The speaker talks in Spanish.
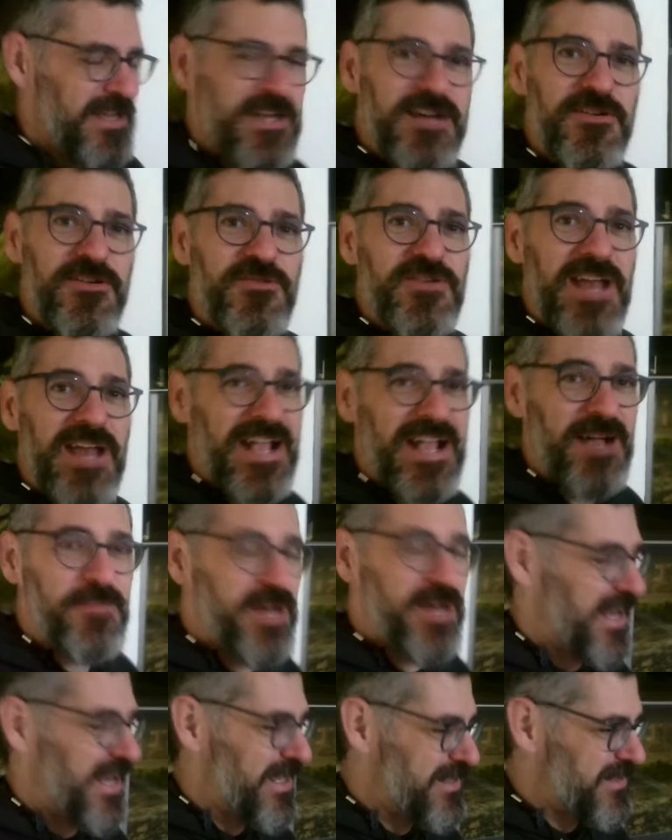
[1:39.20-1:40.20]
una
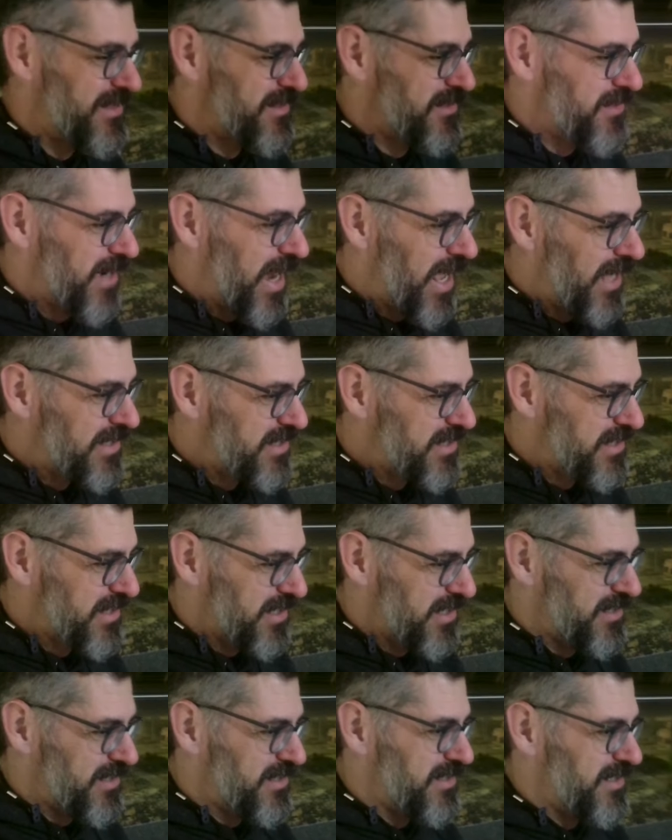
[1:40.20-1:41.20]
cámara Trust.
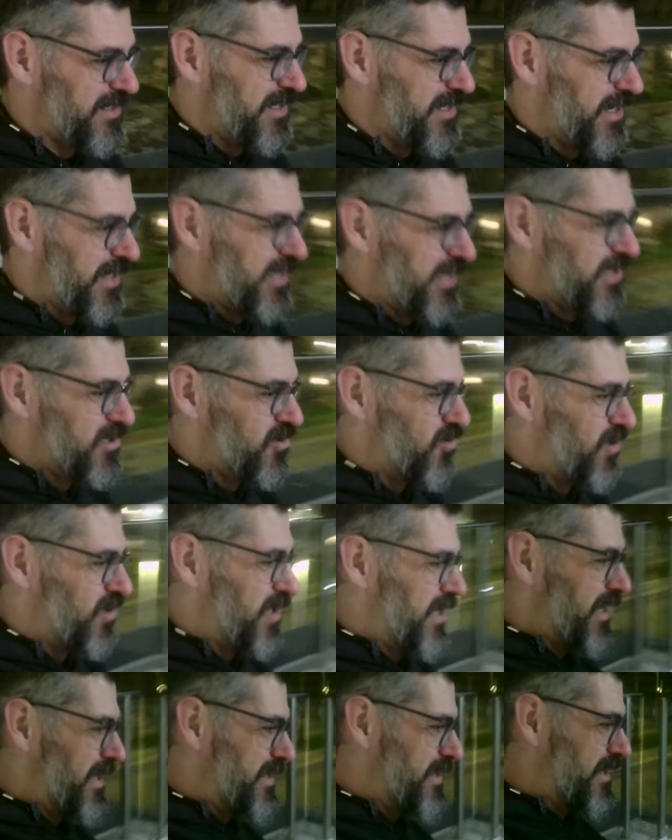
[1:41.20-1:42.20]
Y aquí estoy
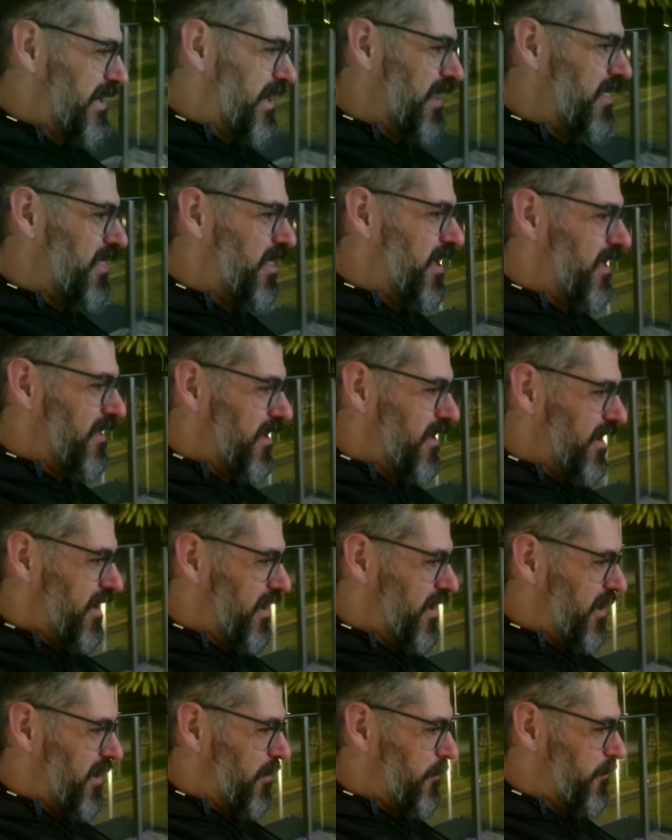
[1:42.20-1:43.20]
en la terraza
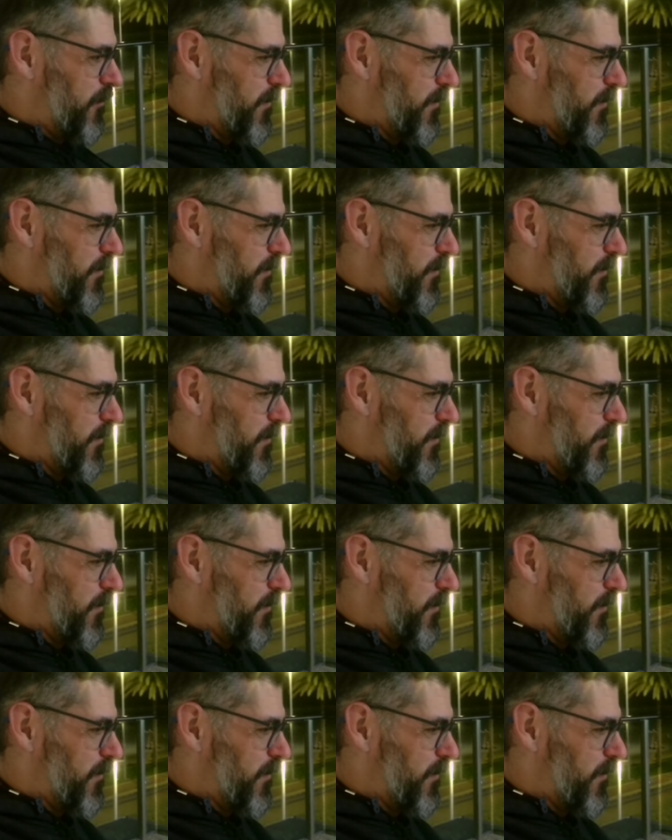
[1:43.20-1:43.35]
del